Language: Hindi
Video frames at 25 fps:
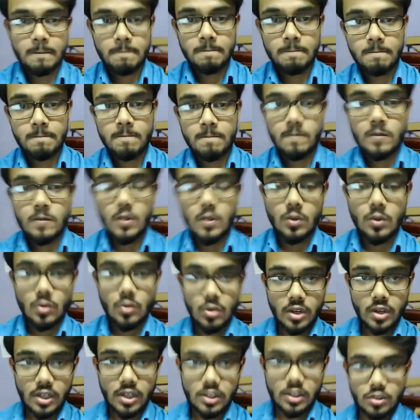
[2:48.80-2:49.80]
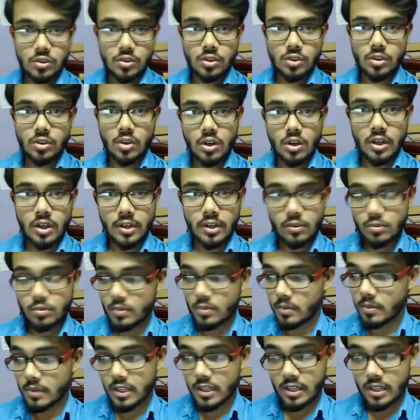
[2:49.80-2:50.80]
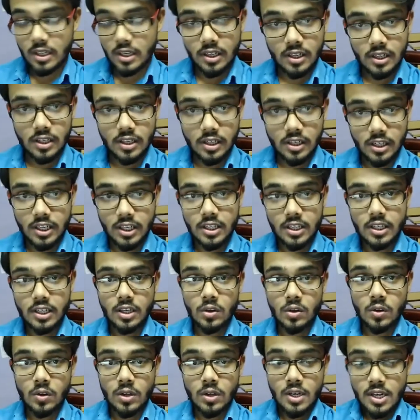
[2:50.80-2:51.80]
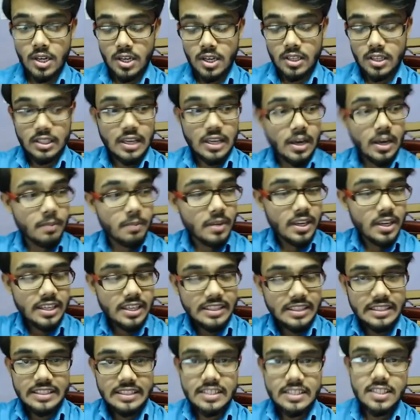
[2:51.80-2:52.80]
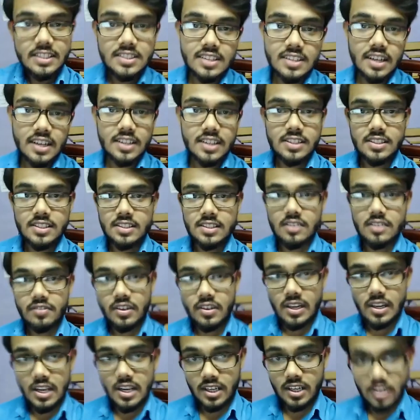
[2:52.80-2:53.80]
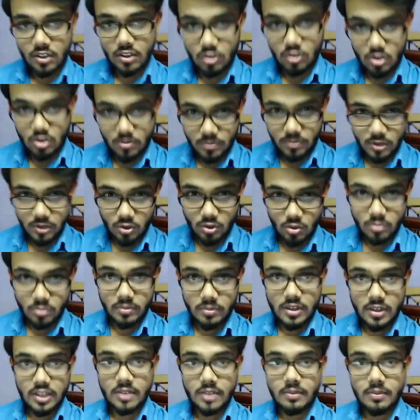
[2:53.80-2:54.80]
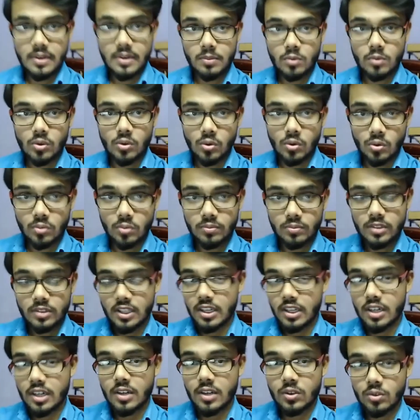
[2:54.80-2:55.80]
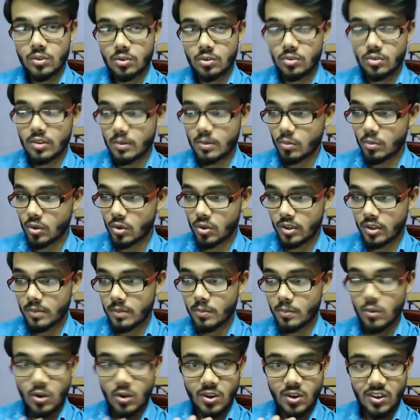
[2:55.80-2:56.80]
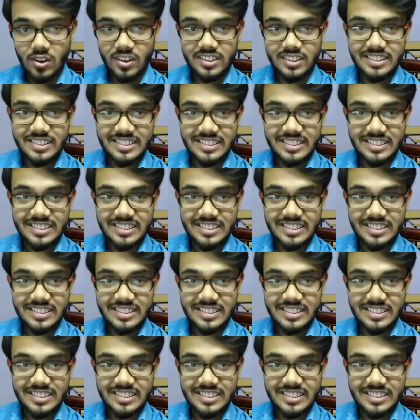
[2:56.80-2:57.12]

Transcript: तो गूगल जो डॉग है उसमें भी uh, लिख के रखो यहाँ मैं इतनी सारी चीज़ें फैला के रखता हूँ अपने रूम में अगर मैं आपको रूम दिखाऊँ तो आप बोलोगे बहुत ही